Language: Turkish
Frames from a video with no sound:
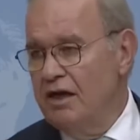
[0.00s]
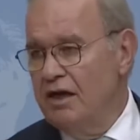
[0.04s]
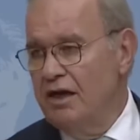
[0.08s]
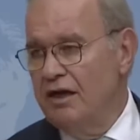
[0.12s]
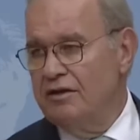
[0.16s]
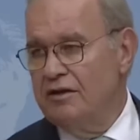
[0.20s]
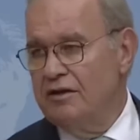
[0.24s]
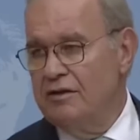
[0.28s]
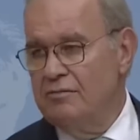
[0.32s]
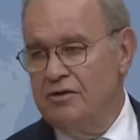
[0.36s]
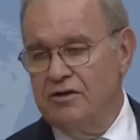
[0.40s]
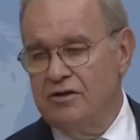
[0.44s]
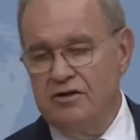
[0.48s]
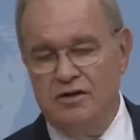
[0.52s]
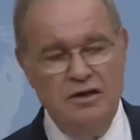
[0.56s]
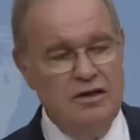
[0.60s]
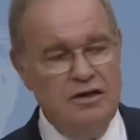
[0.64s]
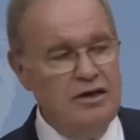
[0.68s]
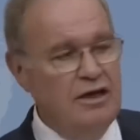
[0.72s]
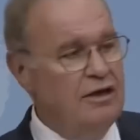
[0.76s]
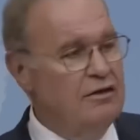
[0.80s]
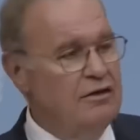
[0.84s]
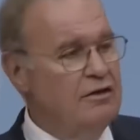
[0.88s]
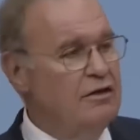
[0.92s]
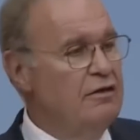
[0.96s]

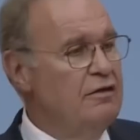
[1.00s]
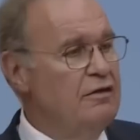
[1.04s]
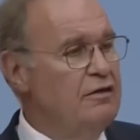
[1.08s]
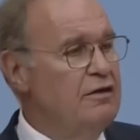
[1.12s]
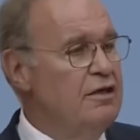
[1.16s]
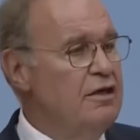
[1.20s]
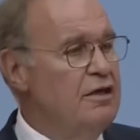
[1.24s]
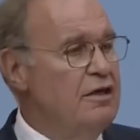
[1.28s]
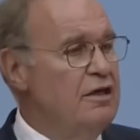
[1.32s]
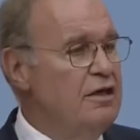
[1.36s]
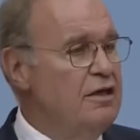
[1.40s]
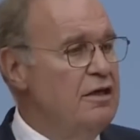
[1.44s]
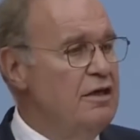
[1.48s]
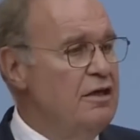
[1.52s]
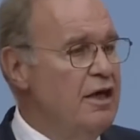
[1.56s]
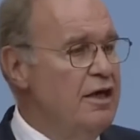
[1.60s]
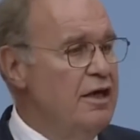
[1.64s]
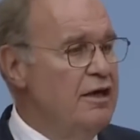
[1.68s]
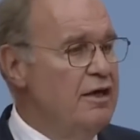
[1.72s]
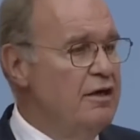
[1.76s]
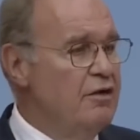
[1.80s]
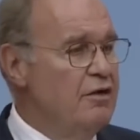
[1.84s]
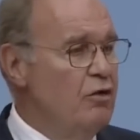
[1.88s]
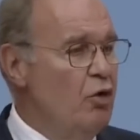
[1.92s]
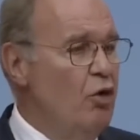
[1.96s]
milletimizi getirdiği
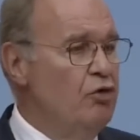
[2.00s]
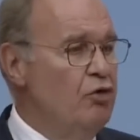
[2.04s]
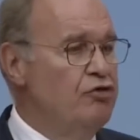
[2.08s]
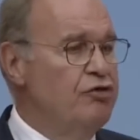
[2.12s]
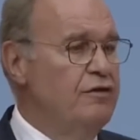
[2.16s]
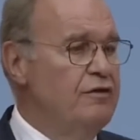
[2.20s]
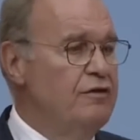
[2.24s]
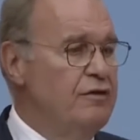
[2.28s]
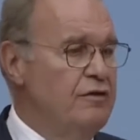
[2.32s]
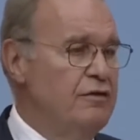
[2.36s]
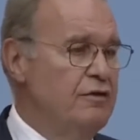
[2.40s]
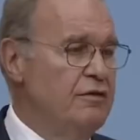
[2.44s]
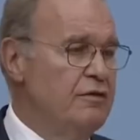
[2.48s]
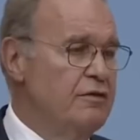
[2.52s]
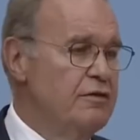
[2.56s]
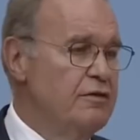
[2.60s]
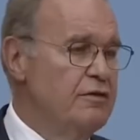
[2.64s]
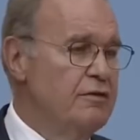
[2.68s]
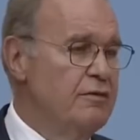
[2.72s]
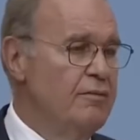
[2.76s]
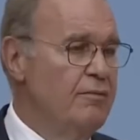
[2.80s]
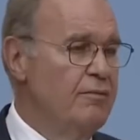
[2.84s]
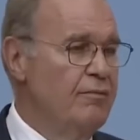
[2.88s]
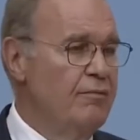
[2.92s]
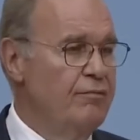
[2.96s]
yerin
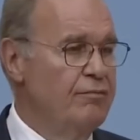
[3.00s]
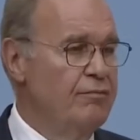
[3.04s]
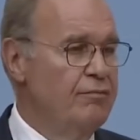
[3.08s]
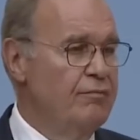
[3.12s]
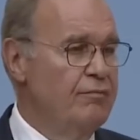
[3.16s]
özetidir.